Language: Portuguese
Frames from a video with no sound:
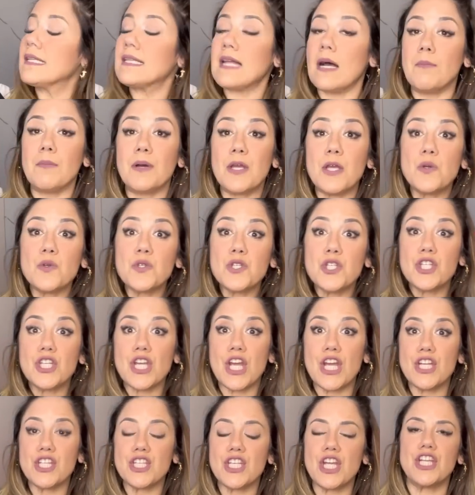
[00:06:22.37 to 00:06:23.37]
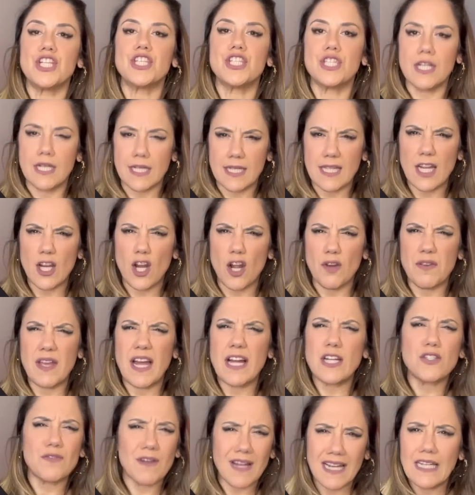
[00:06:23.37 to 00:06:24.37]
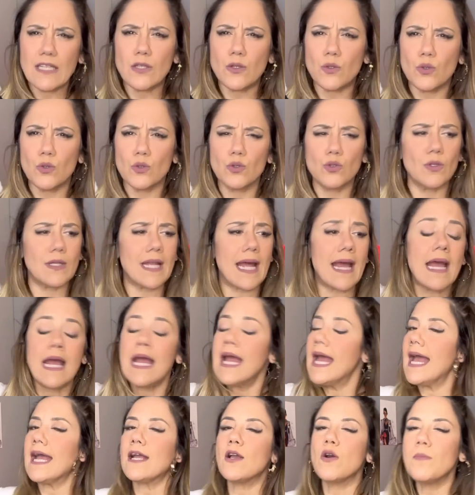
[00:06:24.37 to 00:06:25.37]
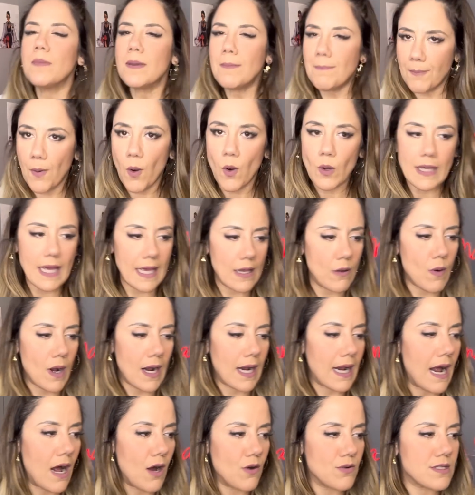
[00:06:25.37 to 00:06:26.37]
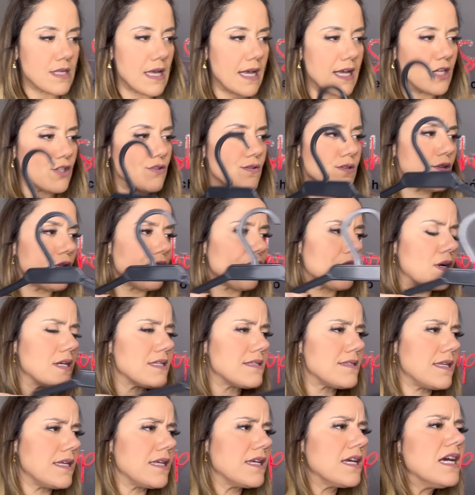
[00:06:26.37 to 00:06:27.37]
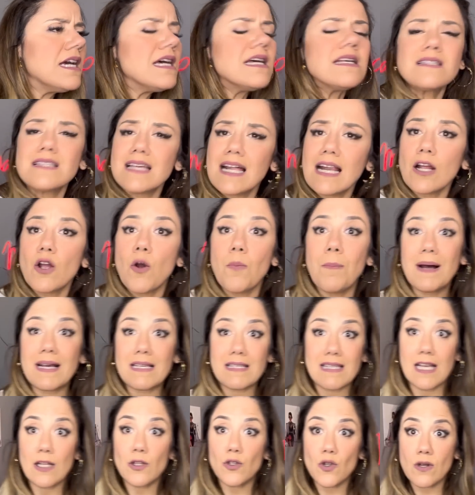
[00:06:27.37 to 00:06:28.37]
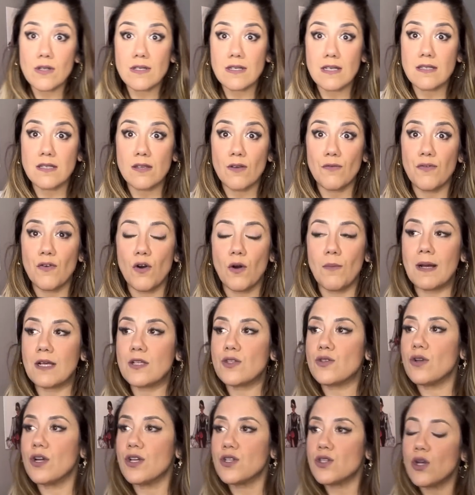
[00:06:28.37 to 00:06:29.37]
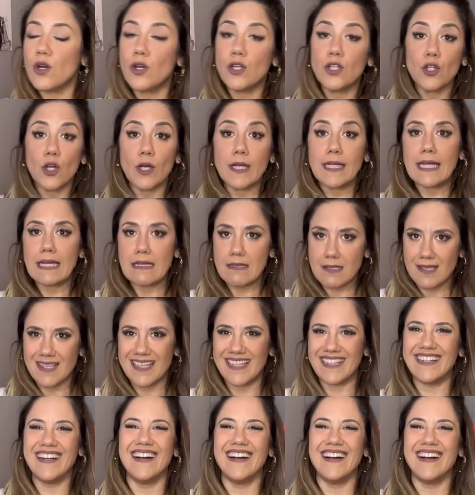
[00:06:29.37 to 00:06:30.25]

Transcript: Tamanho G, gente, 39 reais. Falei tudo, né? É que eu me empolguei com a calça e às vezes eu fico assim, será que eu passei todas as informações ou eu endoideci?